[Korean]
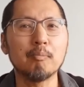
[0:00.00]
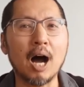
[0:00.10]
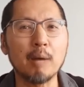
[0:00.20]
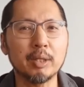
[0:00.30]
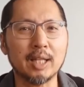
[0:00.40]

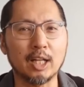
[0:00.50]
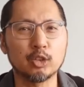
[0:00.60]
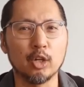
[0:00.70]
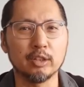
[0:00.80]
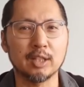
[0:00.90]
마음이
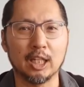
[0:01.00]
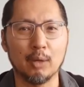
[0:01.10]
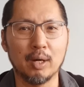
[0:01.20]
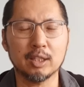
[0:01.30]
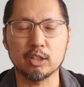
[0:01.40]
닫혀 있는
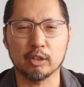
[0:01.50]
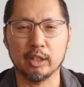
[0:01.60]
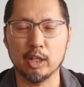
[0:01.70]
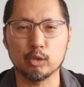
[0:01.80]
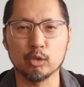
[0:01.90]
아내와
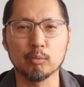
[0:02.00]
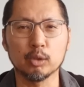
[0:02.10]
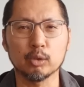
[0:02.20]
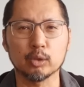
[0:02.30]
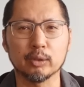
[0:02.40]
그렇게 될 수는
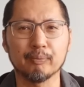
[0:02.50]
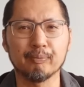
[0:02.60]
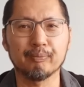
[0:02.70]
없는 거죠.